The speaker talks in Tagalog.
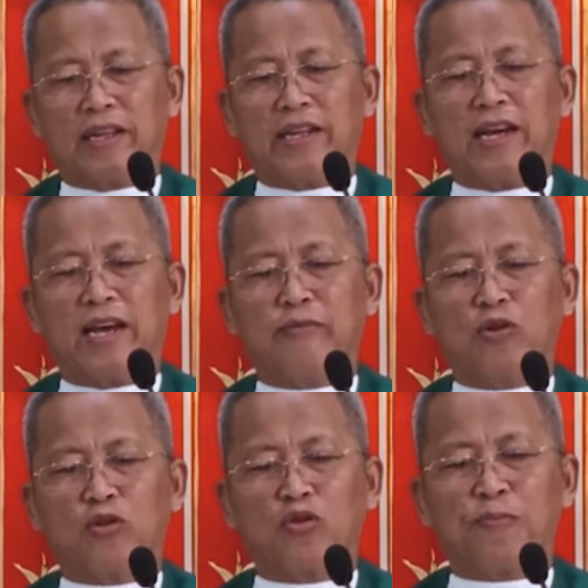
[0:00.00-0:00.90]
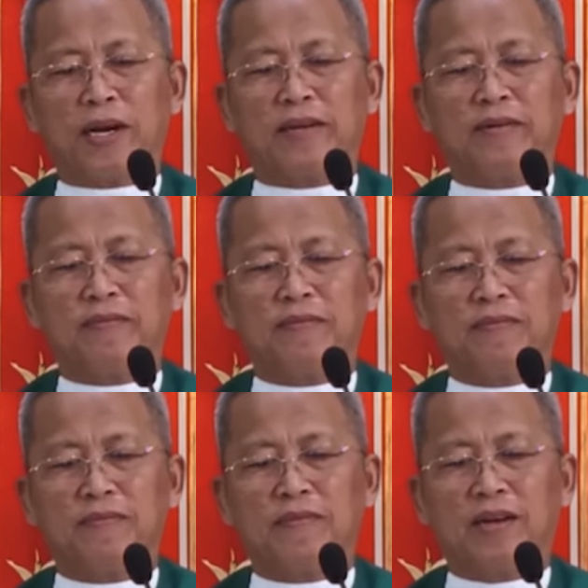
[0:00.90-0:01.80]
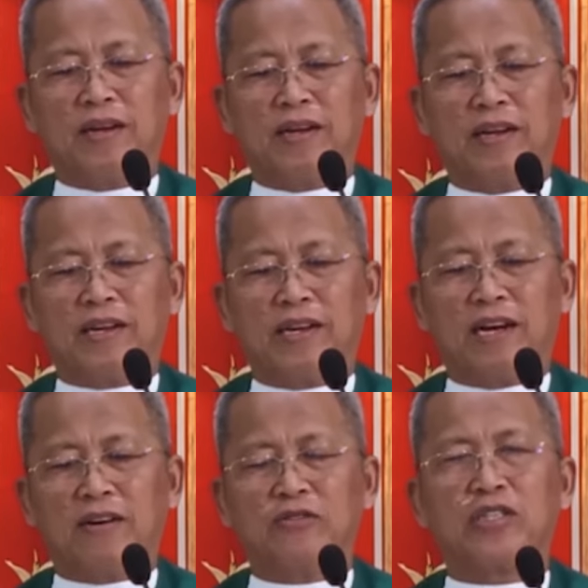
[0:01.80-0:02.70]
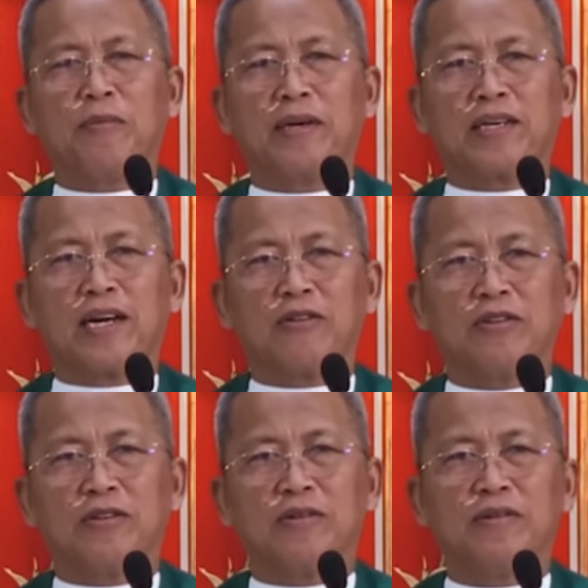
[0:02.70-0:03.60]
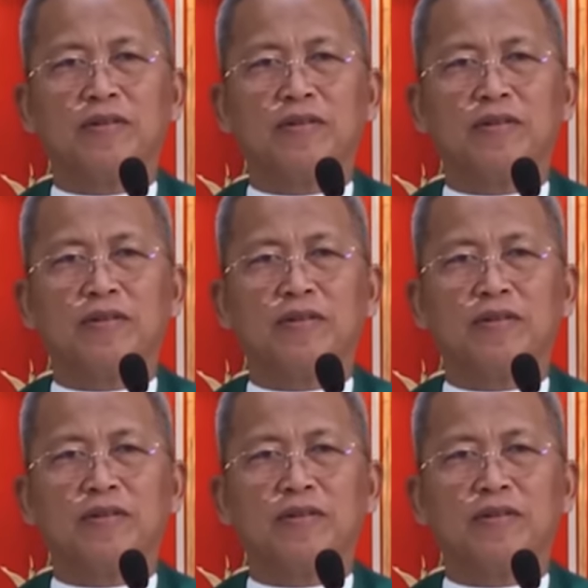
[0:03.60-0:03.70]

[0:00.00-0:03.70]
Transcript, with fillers: Lingiay mong tupad. Ingna, unsa man karon